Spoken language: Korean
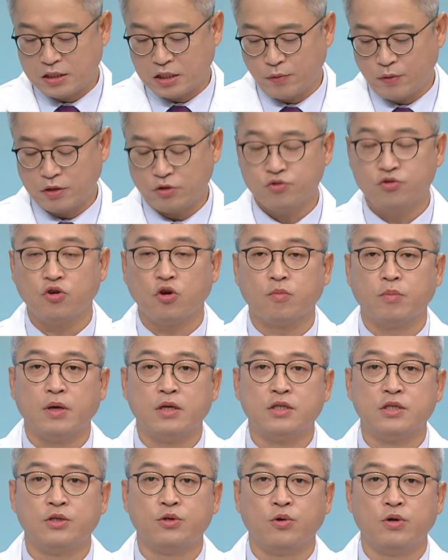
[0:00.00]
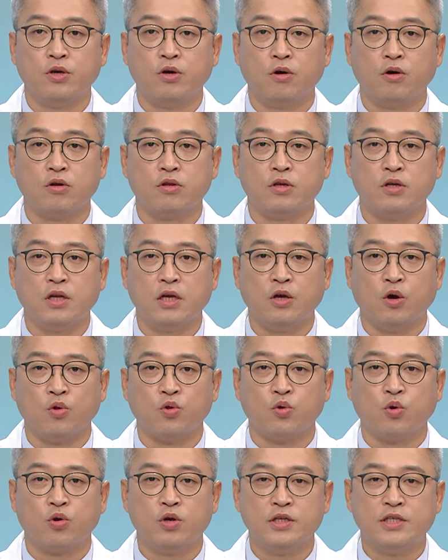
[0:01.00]
체외 충격파 치료 이런 것들이
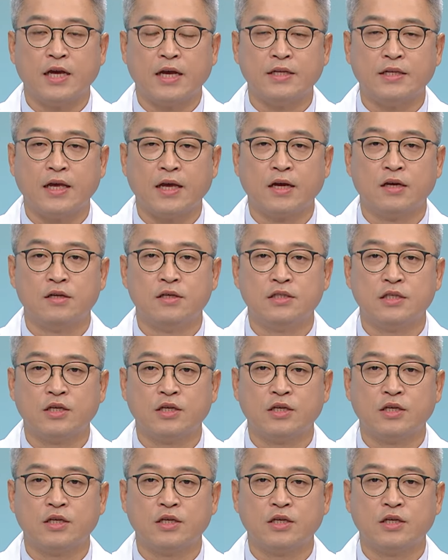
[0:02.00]
연고를 재생을